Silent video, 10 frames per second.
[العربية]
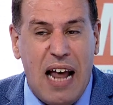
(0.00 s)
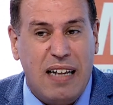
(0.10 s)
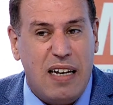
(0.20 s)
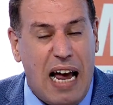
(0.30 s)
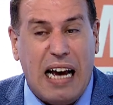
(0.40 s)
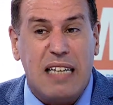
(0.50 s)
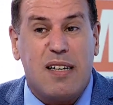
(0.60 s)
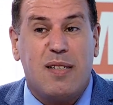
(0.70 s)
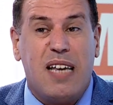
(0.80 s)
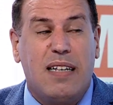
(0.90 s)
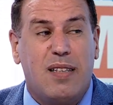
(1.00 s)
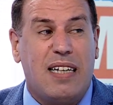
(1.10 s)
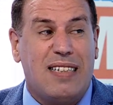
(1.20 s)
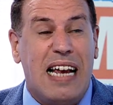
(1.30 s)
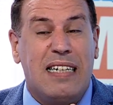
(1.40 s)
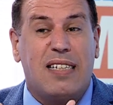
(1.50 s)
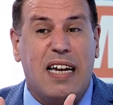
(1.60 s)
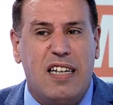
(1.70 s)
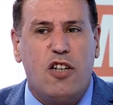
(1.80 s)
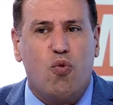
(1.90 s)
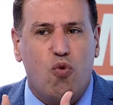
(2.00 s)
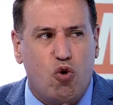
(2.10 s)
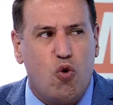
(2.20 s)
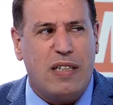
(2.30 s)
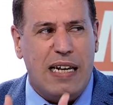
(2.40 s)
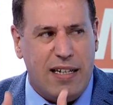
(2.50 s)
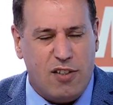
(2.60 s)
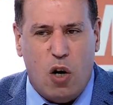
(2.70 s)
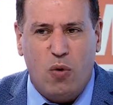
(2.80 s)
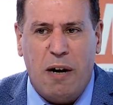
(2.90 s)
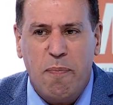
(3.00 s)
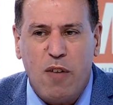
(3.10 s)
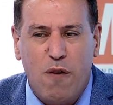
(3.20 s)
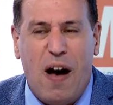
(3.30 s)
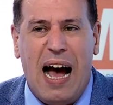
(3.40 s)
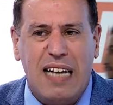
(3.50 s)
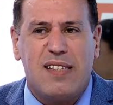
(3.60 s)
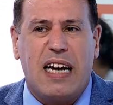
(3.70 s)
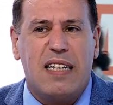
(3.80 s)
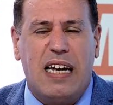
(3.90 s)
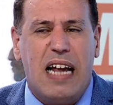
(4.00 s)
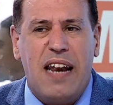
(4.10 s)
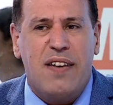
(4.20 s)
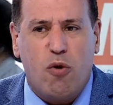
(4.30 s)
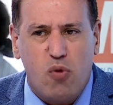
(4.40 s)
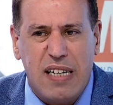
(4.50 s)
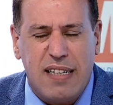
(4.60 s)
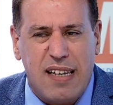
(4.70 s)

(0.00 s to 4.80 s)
هذه العقيدة تتحدث عن تهديد وجودي للدولة فأعتقد على أن روسيا روسيا